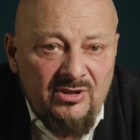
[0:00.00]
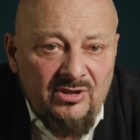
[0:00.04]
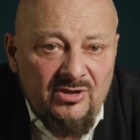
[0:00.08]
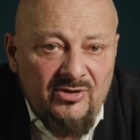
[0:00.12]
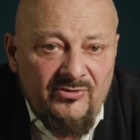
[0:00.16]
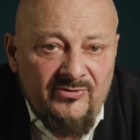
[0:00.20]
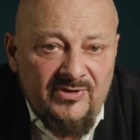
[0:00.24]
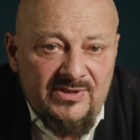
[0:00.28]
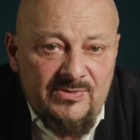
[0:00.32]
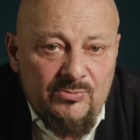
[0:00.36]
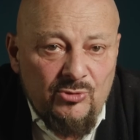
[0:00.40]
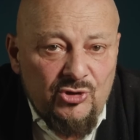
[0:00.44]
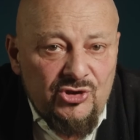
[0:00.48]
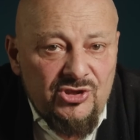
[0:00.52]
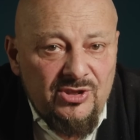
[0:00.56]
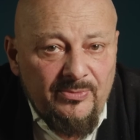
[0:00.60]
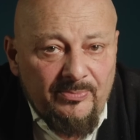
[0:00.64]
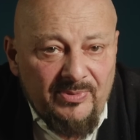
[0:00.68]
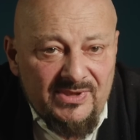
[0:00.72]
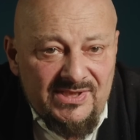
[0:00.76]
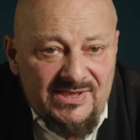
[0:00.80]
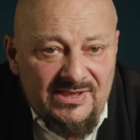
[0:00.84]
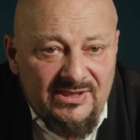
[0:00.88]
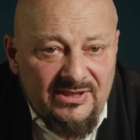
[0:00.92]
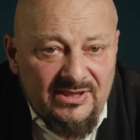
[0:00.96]
возможные
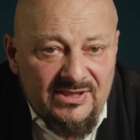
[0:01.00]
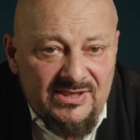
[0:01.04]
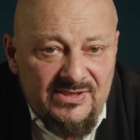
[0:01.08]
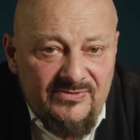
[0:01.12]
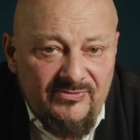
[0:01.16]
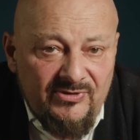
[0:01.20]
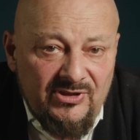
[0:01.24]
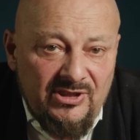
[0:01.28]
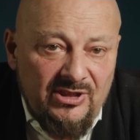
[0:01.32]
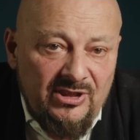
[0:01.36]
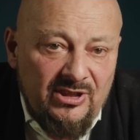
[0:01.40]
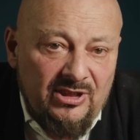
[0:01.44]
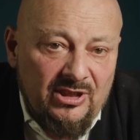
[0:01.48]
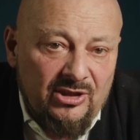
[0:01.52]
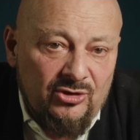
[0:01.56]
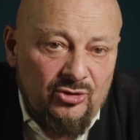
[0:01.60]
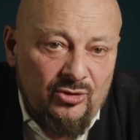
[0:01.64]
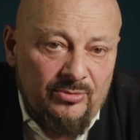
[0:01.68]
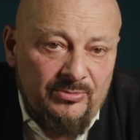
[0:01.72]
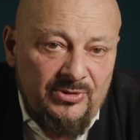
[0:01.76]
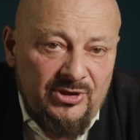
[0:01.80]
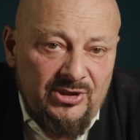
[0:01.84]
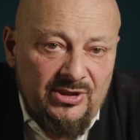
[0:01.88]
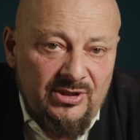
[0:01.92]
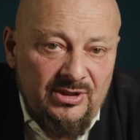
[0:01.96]
последствия для
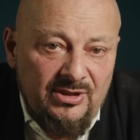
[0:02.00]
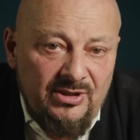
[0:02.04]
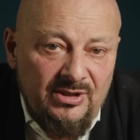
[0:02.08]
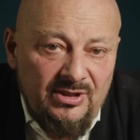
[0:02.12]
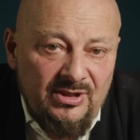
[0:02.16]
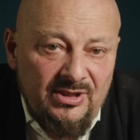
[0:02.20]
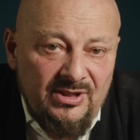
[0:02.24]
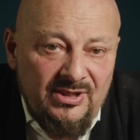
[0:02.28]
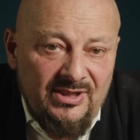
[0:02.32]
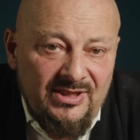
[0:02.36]
экономики